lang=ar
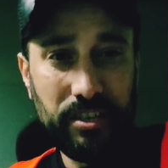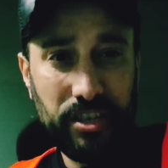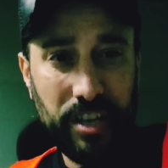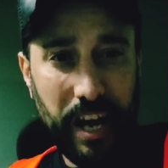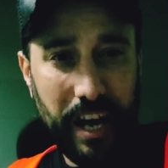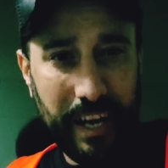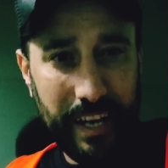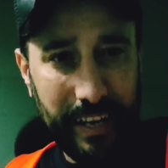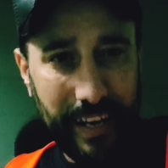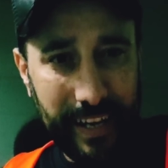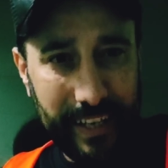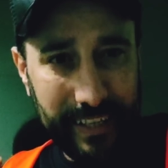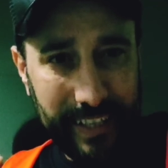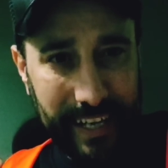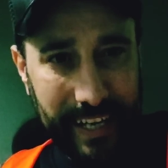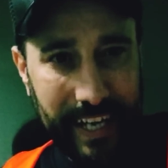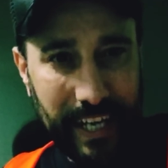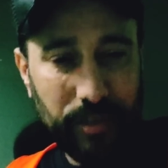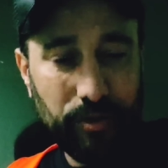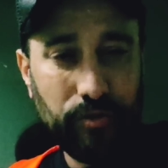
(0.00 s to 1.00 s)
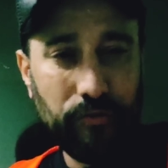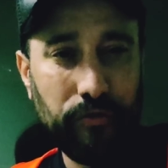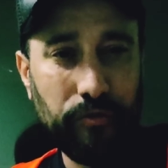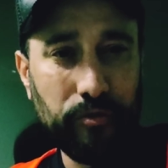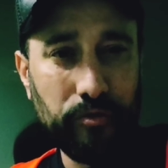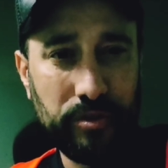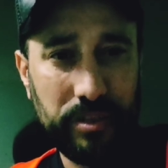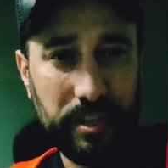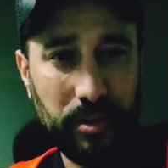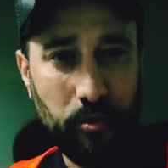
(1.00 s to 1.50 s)
ان شاء الله الديكريتو
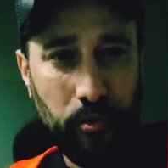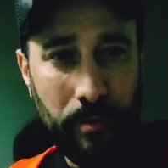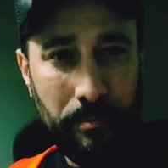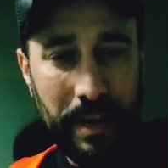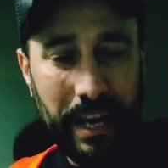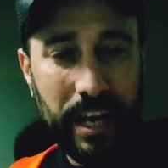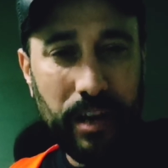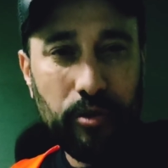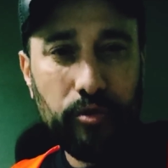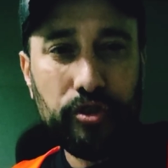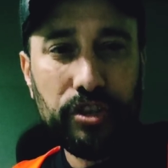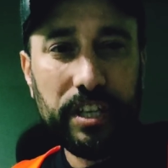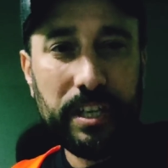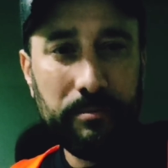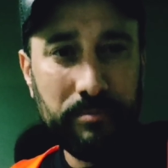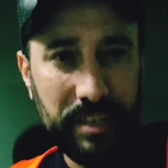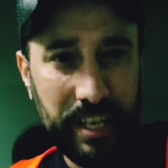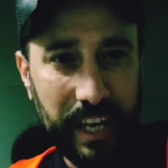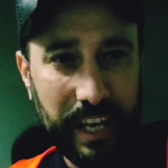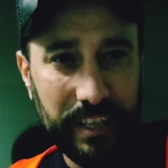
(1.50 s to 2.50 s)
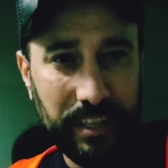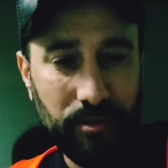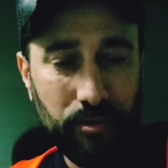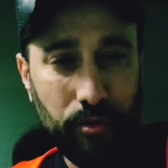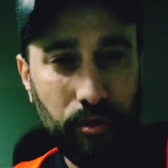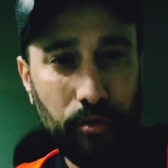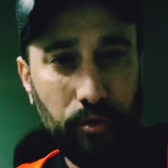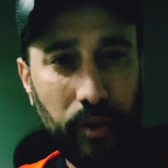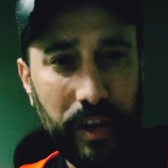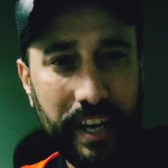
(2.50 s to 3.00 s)
فلوسي هو ما قالوش امتى غادي
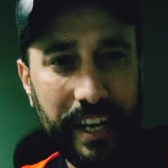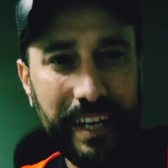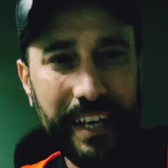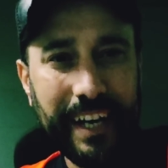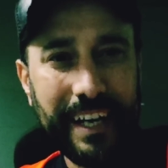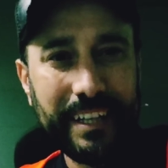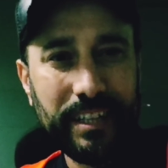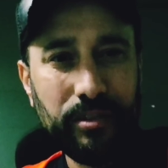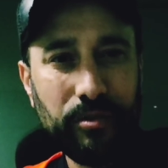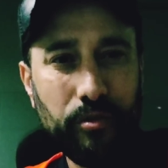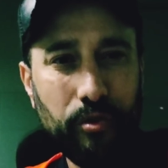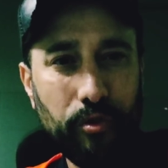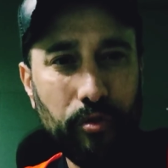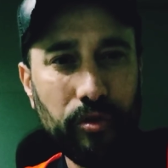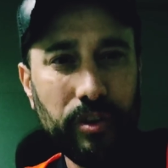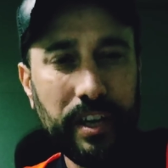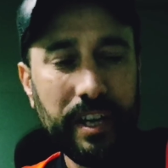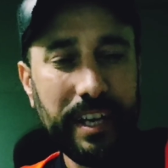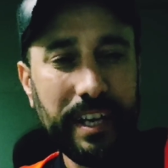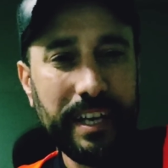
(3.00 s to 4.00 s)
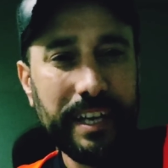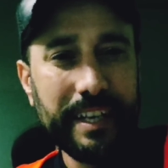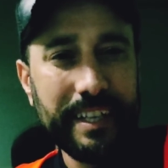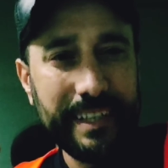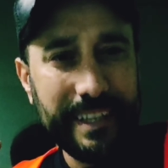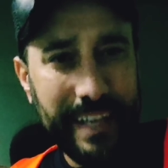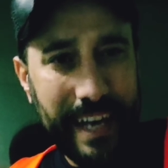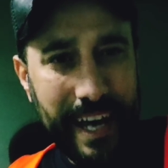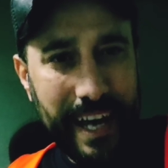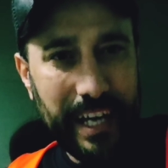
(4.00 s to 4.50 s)
يكون ولكن غادي يكون
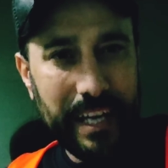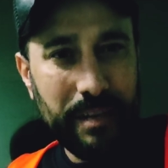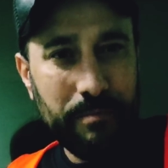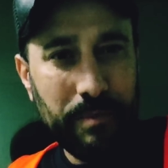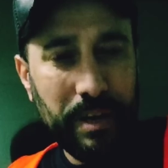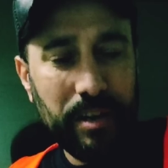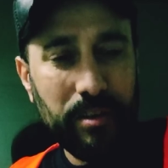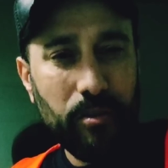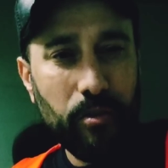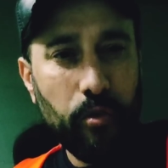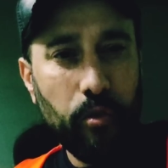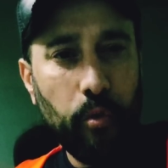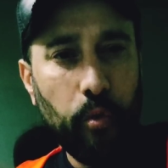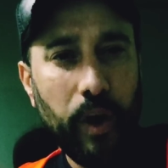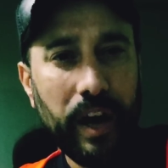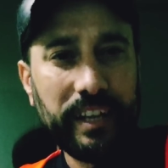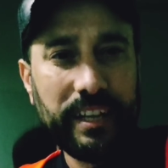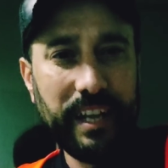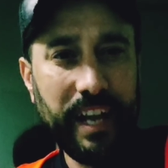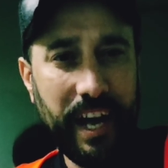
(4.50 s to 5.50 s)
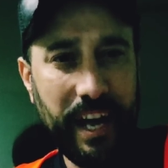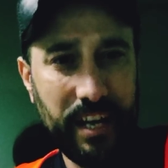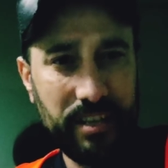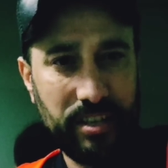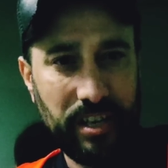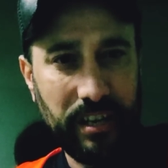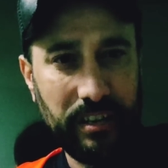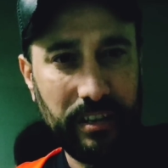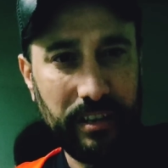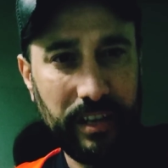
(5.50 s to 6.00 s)
دائما وقت
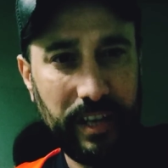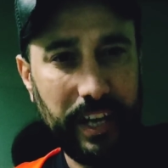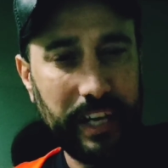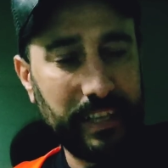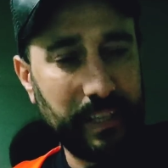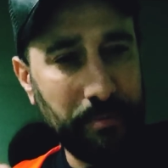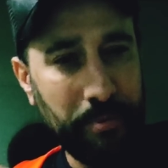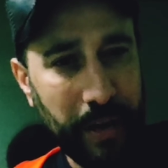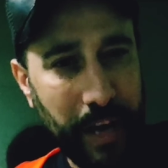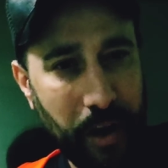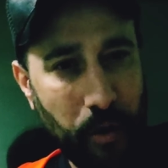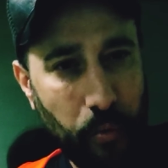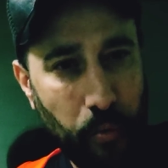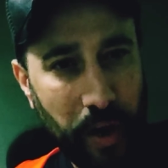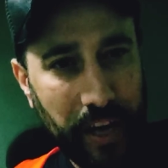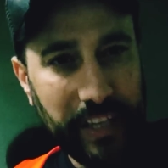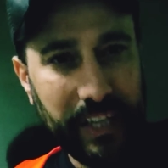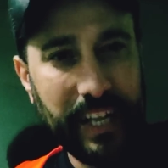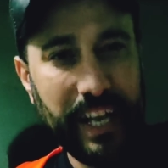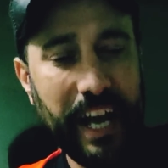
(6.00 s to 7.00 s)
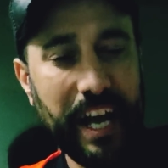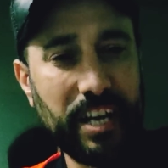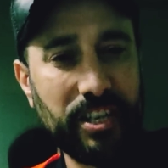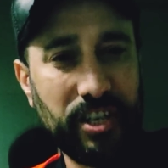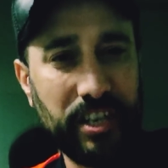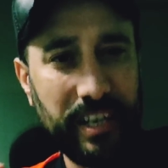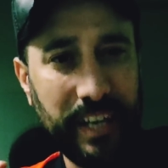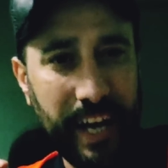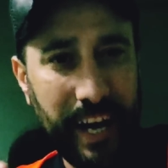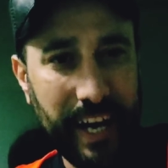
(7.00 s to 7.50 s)
الحاجه غادي يبقى وقت
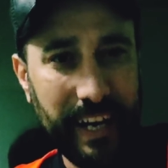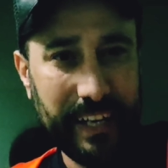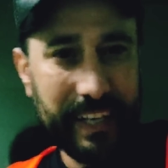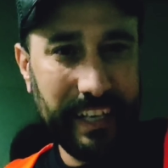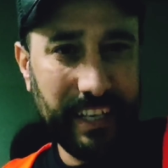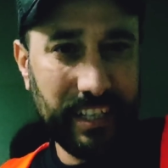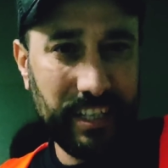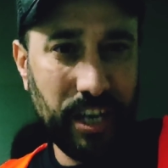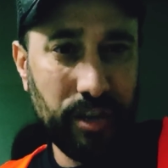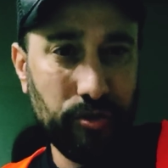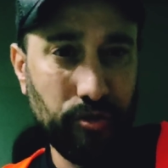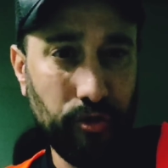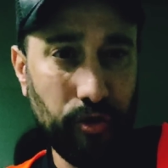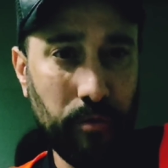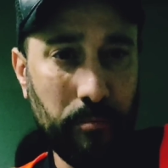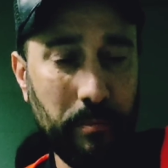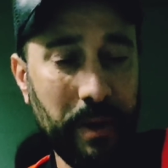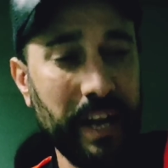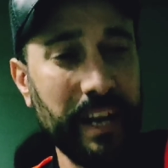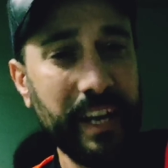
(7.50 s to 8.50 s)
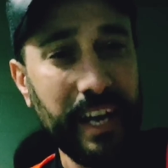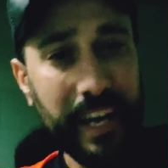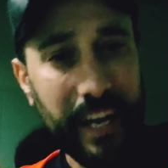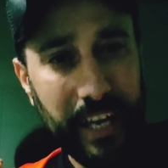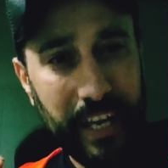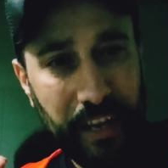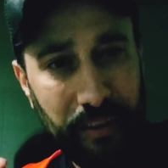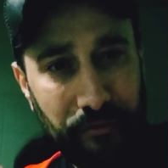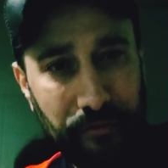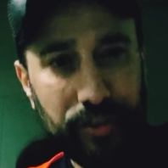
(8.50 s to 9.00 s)
الحاجه نهار يحتاجوا العمال
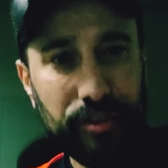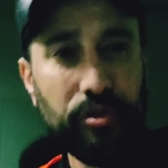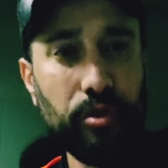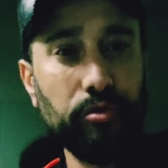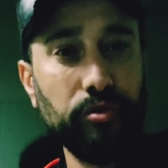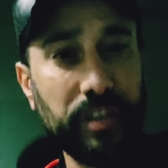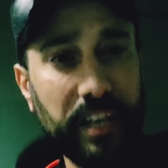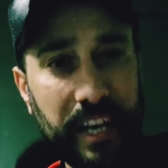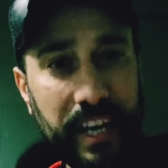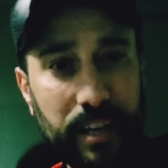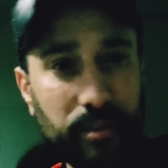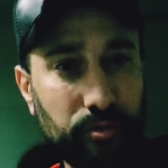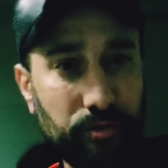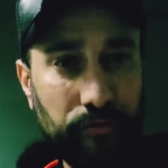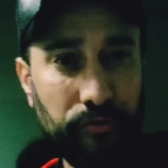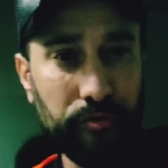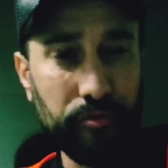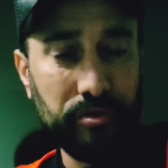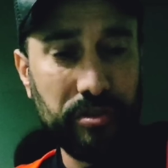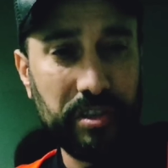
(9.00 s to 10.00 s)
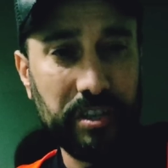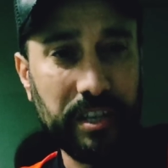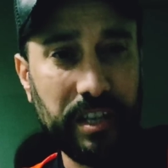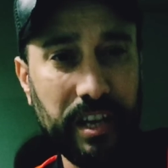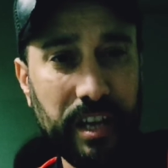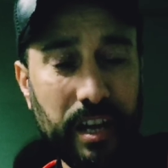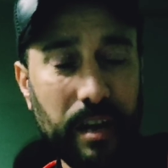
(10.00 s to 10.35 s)
يفتحوا ديكريتو فلوسي